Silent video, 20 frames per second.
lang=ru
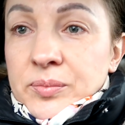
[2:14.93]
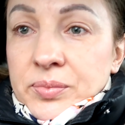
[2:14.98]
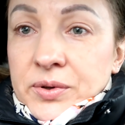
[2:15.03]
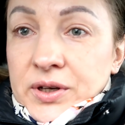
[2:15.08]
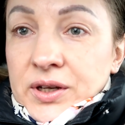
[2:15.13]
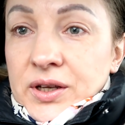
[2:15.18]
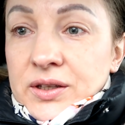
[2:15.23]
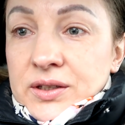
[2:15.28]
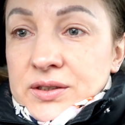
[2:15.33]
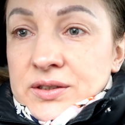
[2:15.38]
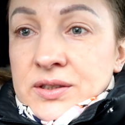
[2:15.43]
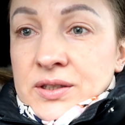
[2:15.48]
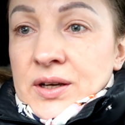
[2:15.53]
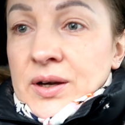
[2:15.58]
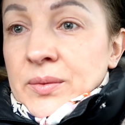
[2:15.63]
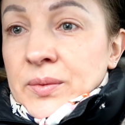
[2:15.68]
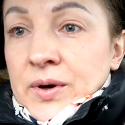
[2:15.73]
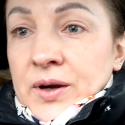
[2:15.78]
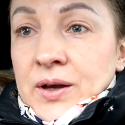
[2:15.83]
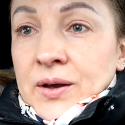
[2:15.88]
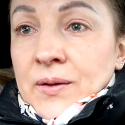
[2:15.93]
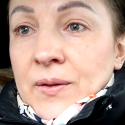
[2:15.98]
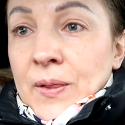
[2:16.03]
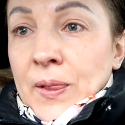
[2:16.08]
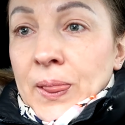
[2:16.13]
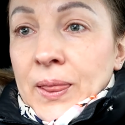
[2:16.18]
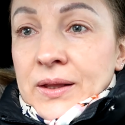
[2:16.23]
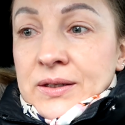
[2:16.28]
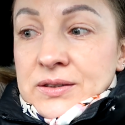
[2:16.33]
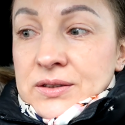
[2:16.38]
при это самое
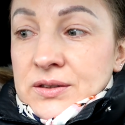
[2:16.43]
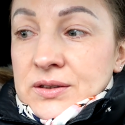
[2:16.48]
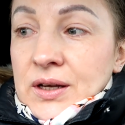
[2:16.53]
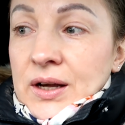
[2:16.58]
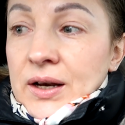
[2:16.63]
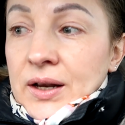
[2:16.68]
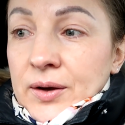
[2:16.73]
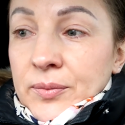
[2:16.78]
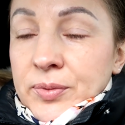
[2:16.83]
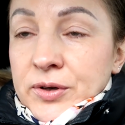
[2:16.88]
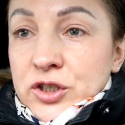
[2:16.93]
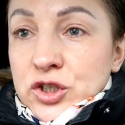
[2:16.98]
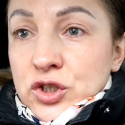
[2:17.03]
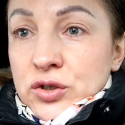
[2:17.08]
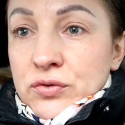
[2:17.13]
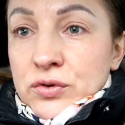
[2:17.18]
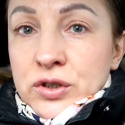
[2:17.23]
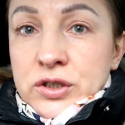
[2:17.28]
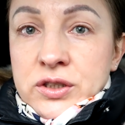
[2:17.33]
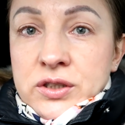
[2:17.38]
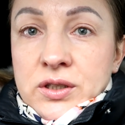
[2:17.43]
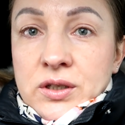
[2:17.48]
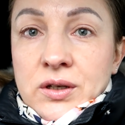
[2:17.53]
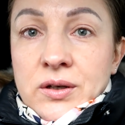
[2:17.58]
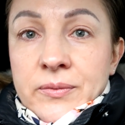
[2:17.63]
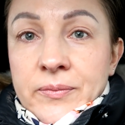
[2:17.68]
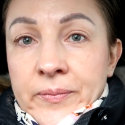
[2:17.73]
деталька приживется.